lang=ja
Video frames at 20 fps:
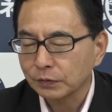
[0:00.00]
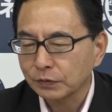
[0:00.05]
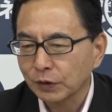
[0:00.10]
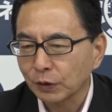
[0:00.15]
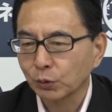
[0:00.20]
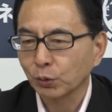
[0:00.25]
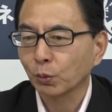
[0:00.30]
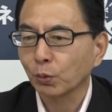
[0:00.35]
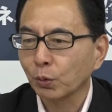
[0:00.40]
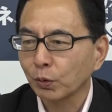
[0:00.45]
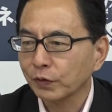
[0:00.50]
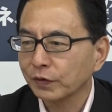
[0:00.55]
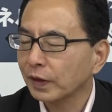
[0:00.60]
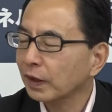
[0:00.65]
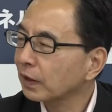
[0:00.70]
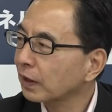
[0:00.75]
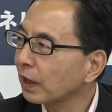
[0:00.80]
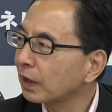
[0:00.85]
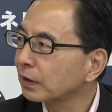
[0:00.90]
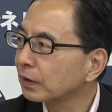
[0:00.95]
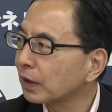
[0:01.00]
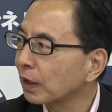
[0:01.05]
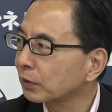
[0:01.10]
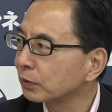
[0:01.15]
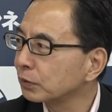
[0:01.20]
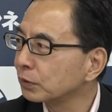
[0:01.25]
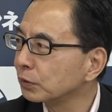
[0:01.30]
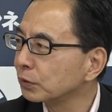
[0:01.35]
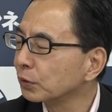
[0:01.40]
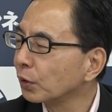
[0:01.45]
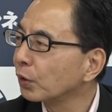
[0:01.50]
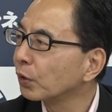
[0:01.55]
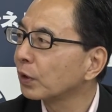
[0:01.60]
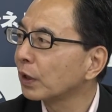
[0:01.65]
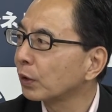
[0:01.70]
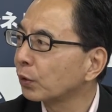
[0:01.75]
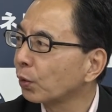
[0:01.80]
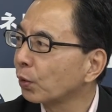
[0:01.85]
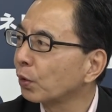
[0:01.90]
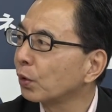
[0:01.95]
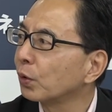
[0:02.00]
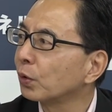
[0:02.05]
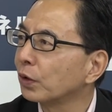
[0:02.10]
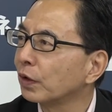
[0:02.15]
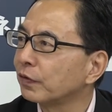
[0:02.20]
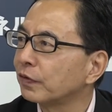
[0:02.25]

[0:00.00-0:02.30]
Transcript: ジェットコースター感覚のようなところをで